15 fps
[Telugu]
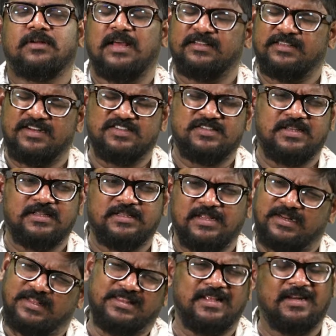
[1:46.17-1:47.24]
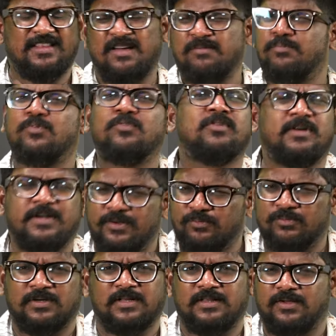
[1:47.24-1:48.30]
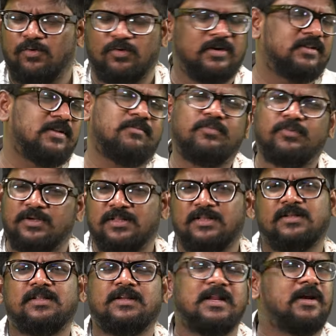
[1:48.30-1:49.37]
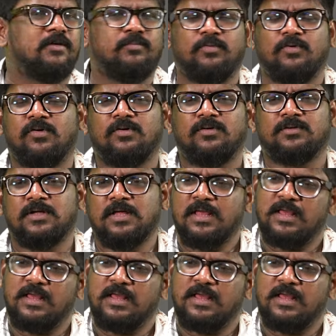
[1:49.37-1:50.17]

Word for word: నాకు తెలిసి ఇద్దరు ఇద్దరి తప్పు ఉండే ఉంటుంది ఒకరి తప్పు ఉంటుంది అంటే నేను ఒప్పుకోను